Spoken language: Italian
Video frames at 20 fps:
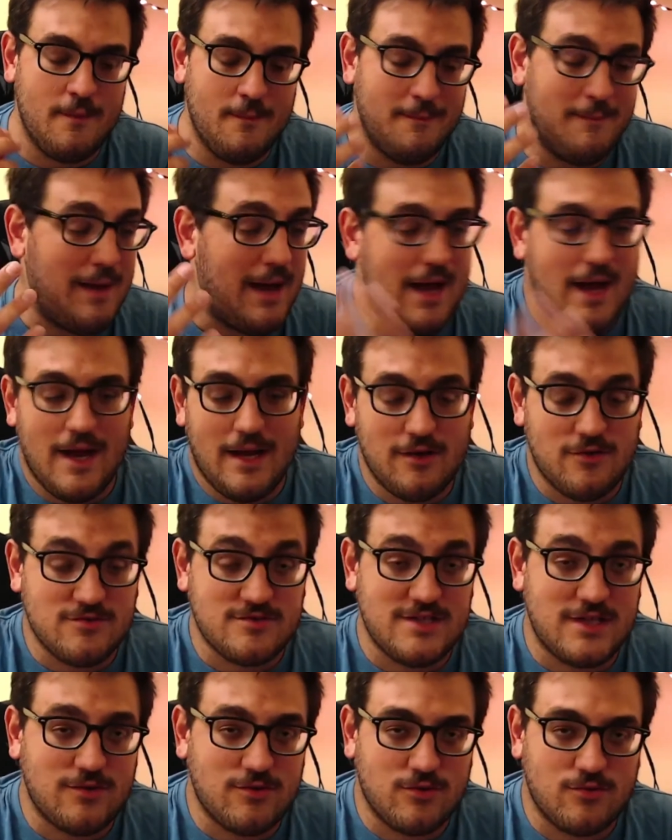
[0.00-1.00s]
ma allo
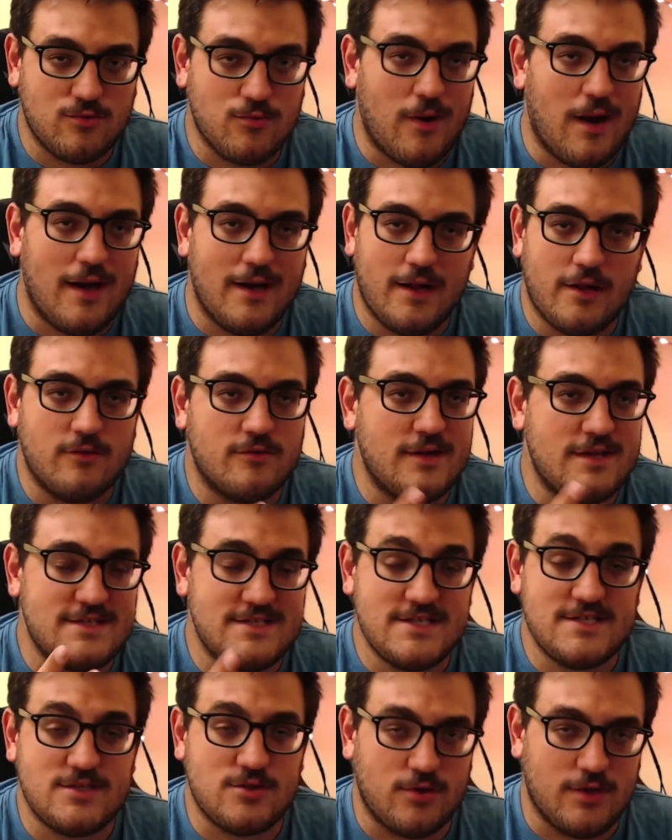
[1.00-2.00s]
stato attuale non
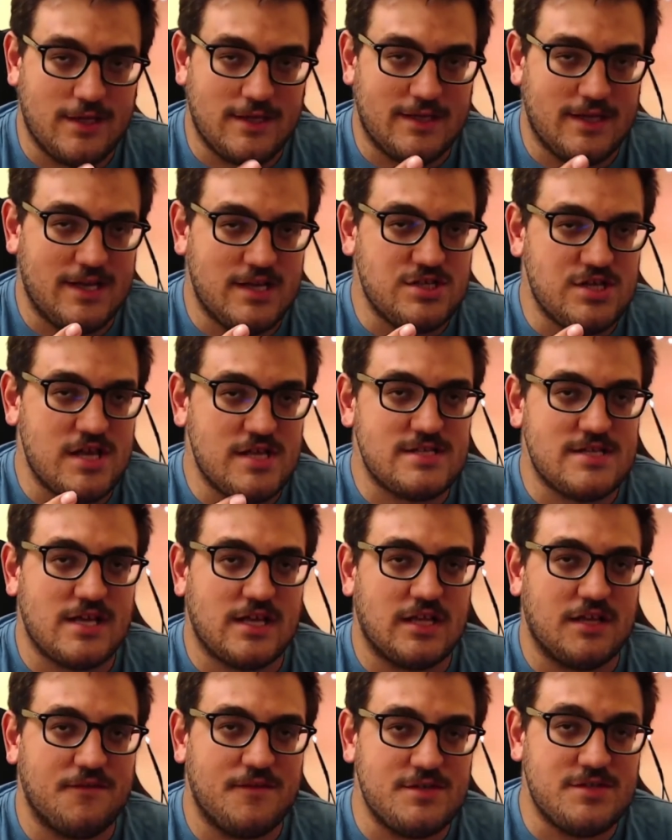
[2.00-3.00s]
esistono intelligenze
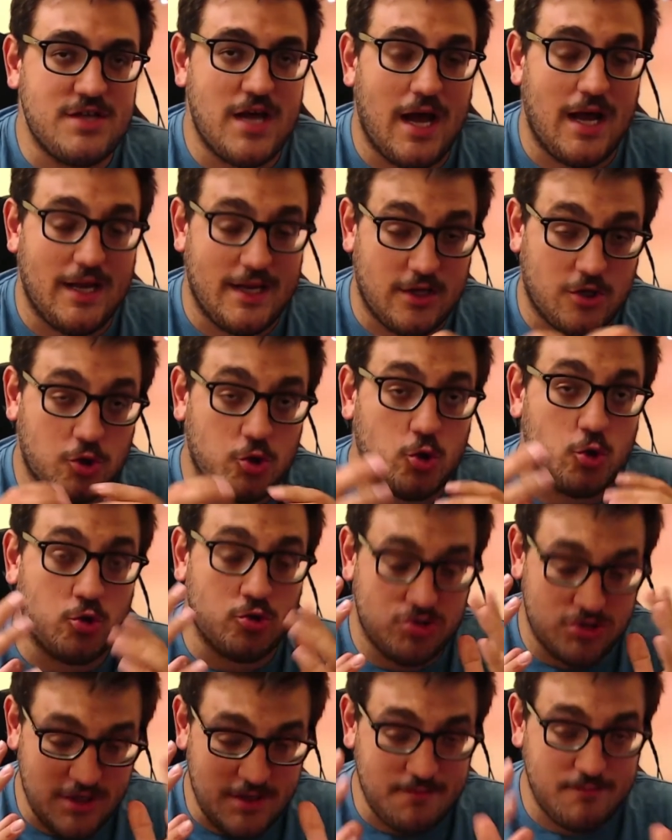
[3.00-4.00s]
artificiali
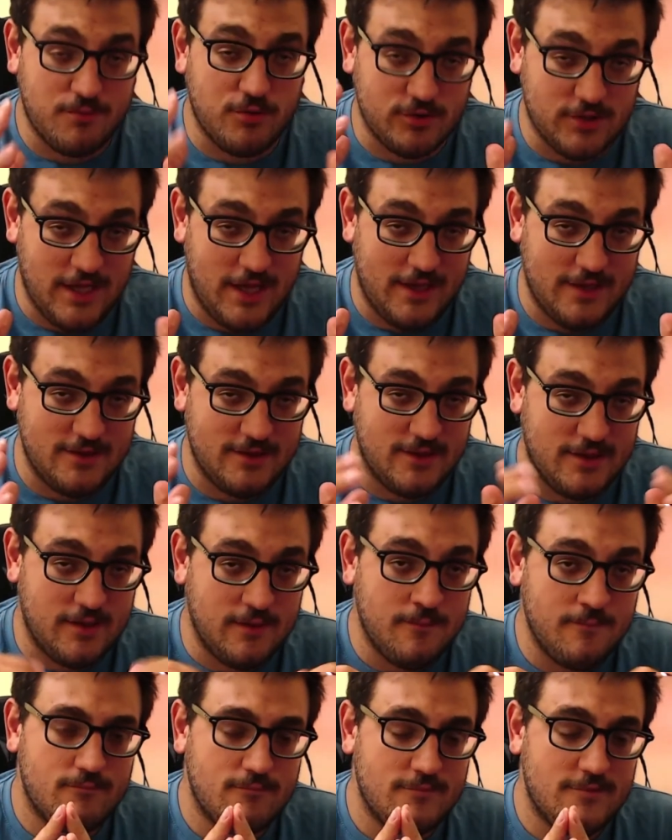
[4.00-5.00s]
così
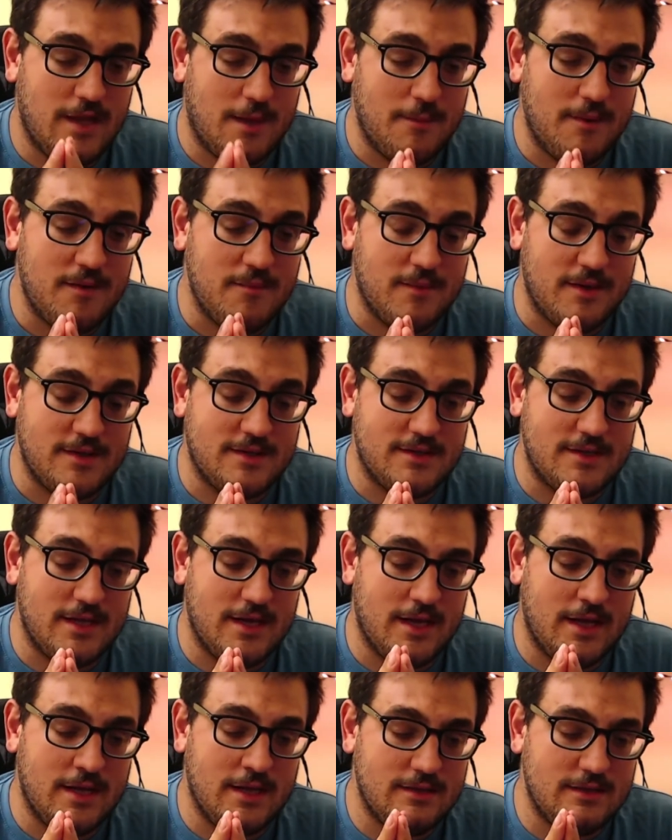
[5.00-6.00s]
potenti da
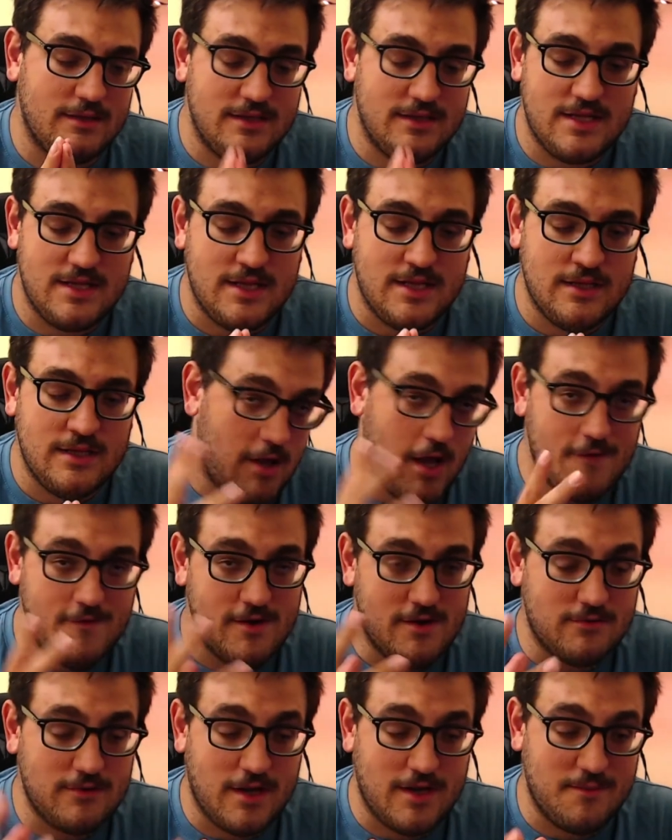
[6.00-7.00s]
permettere di
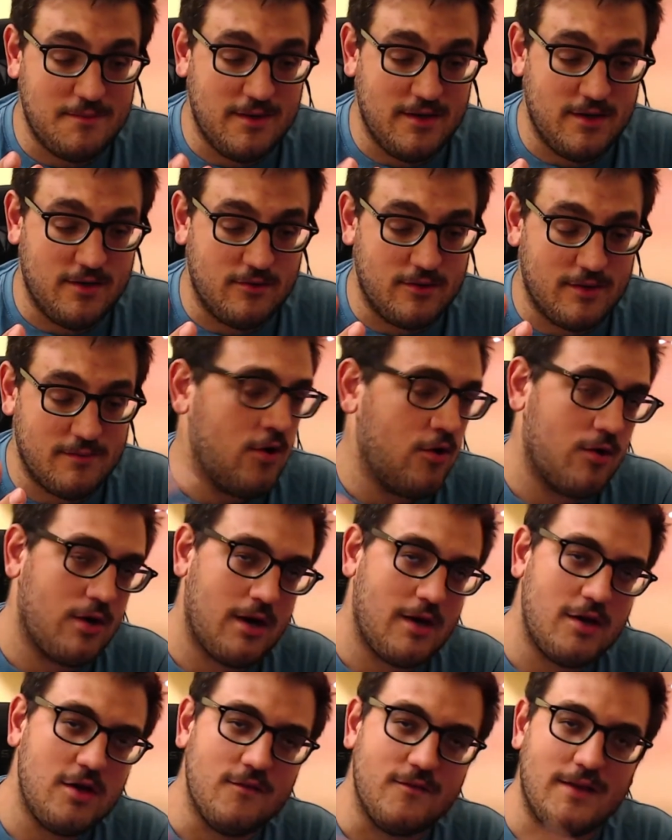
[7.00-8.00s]
avere una ribellione. Ora
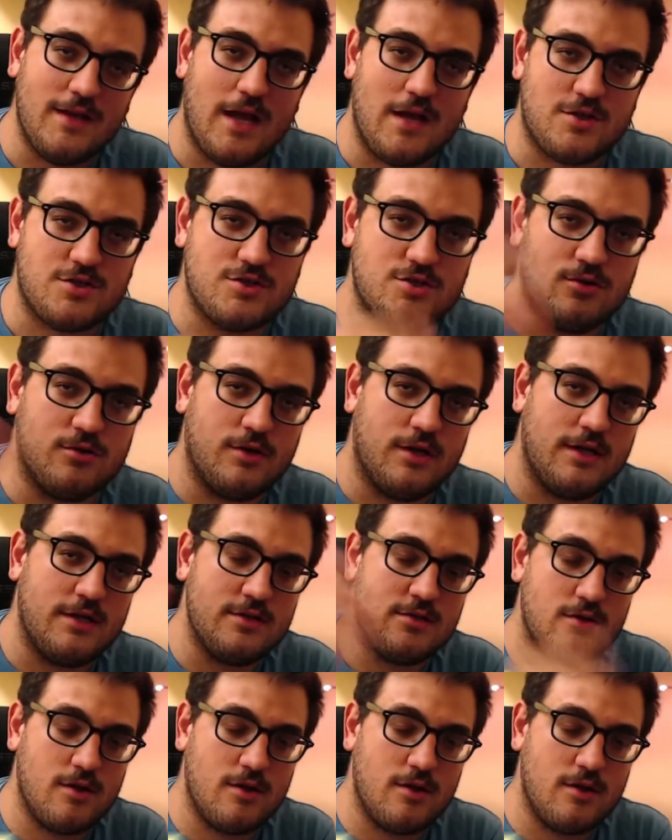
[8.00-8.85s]
io vi lascio in